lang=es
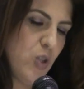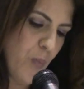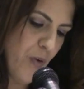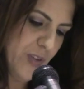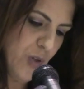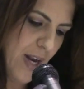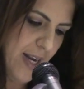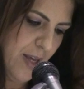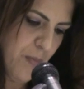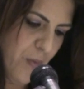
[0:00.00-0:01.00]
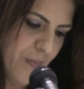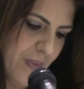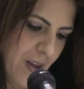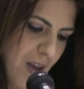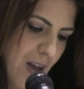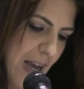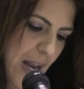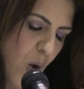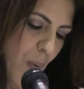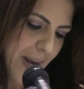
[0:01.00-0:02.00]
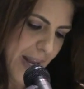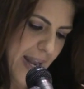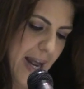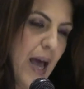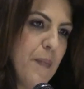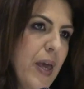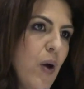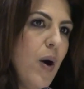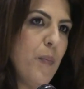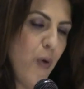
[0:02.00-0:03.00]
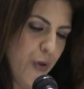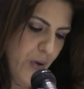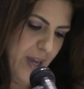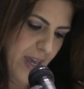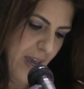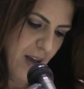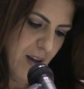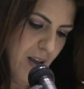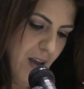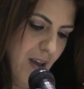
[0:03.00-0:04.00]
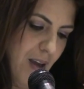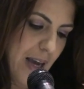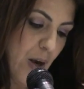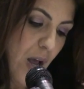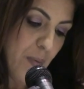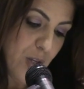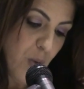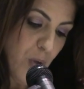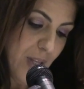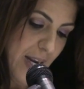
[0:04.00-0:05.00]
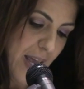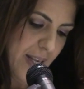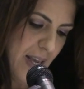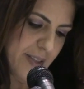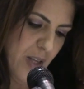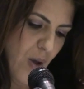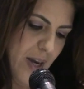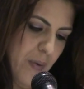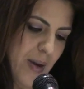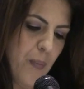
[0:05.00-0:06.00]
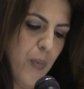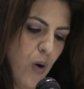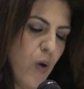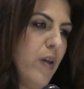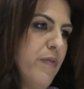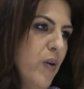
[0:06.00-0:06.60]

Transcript: y su profesionalismo. Carlos Barrera, amigo, apoyo y guía. Carlos Alberto Montaner, que accedió a escribir el prólogo de